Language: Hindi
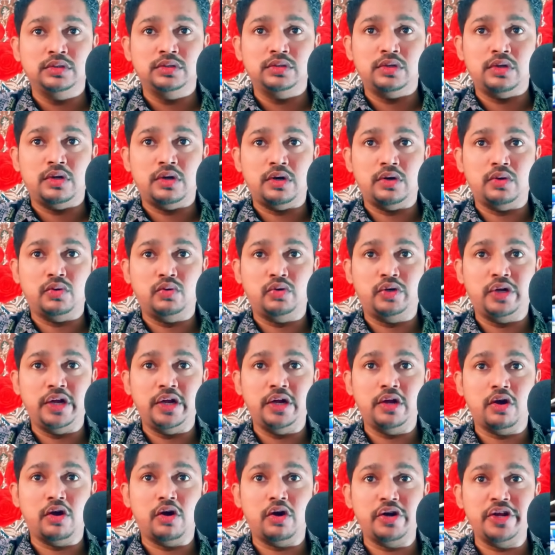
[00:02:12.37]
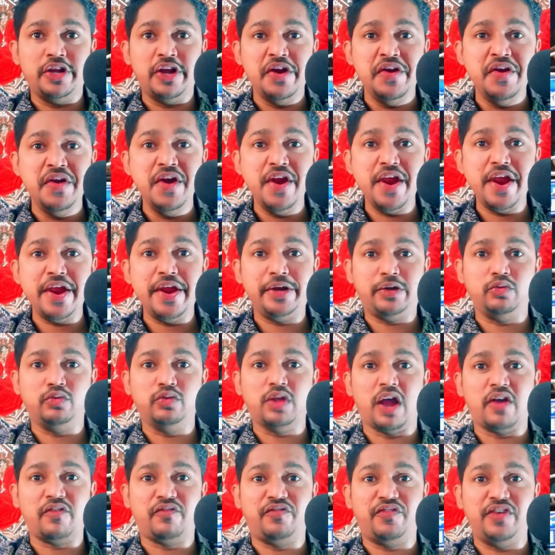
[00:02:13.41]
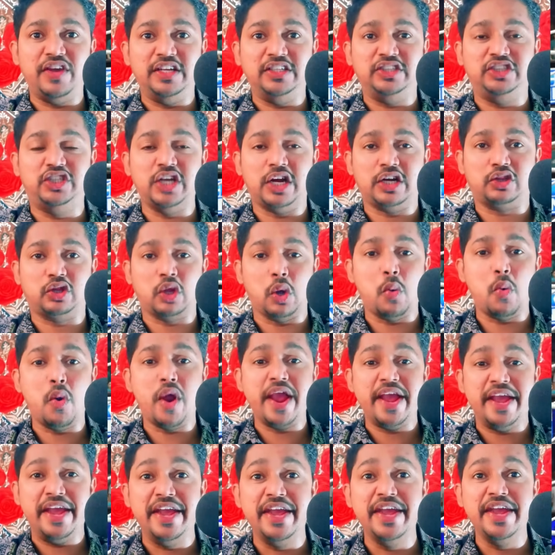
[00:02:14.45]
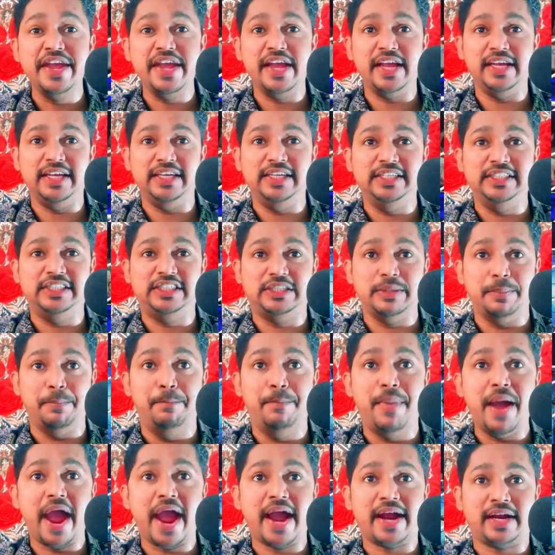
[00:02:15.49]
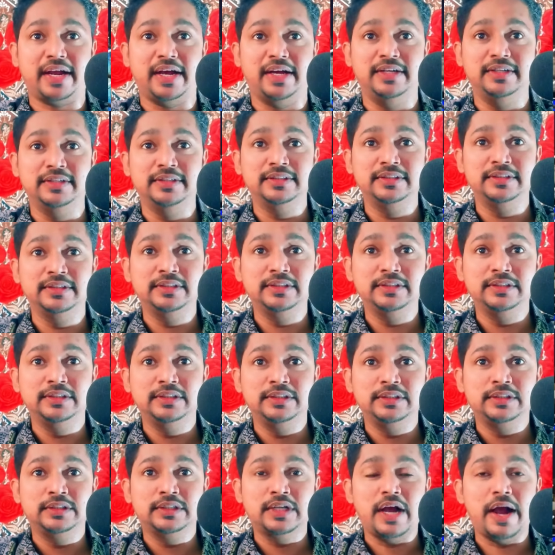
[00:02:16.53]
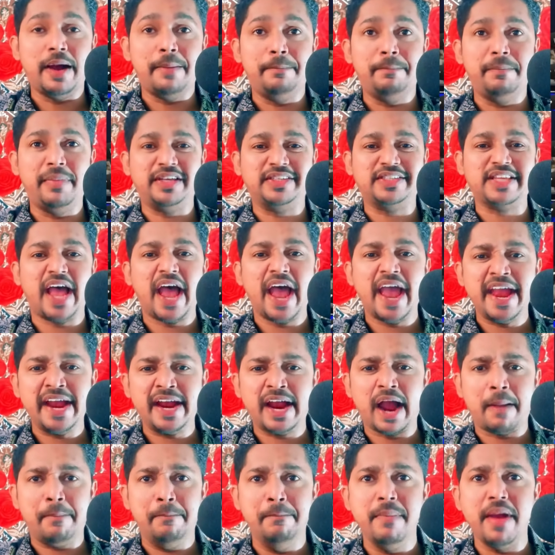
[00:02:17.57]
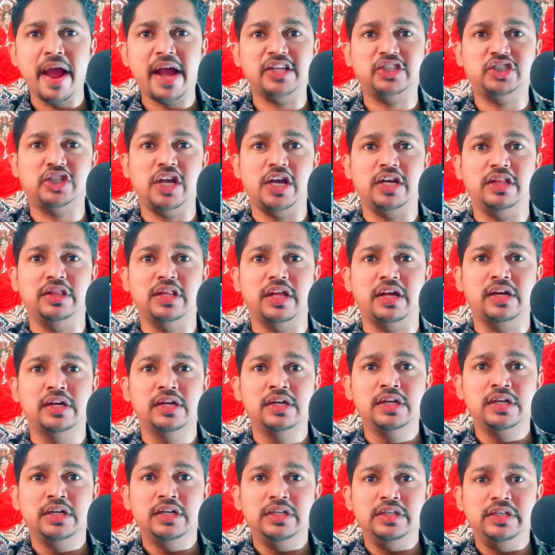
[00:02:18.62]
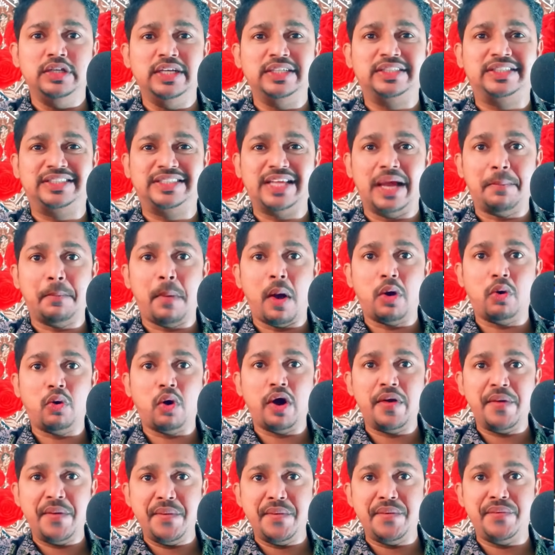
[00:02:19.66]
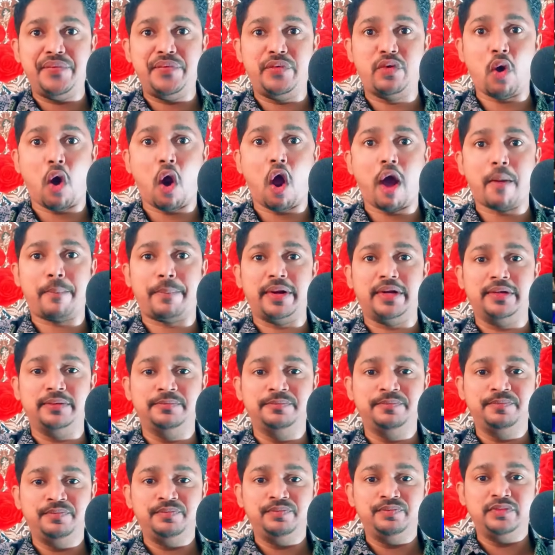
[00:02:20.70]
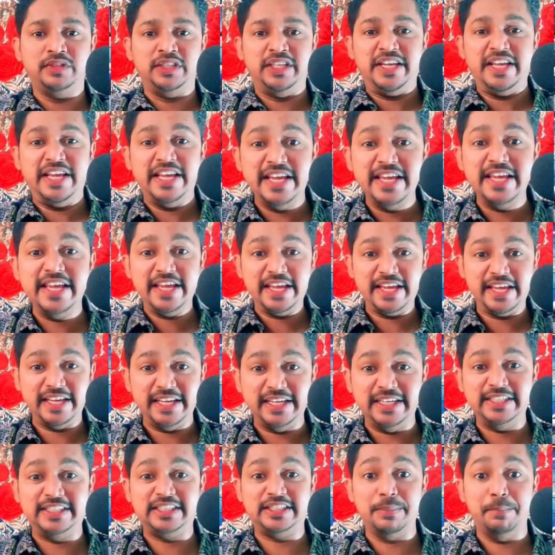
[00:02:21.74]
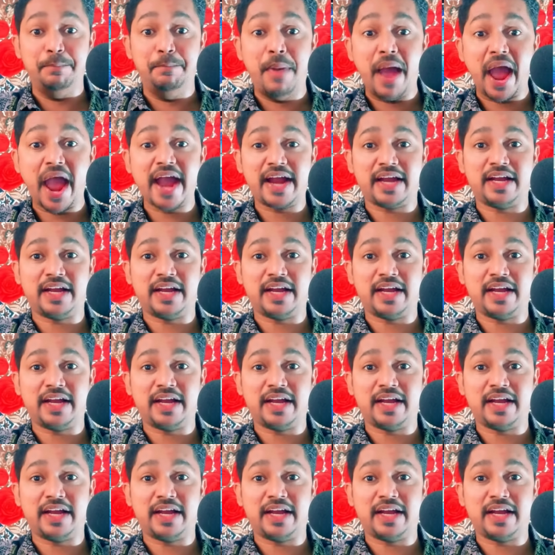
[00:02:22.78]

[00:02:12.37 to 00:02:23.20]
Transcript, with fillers: और उठे और ये ने टू द फेस चढ़ते हुए ही इस बैक अब मजा आएगा मैच के अंदर ये समा ड्रॉप ही इस बैक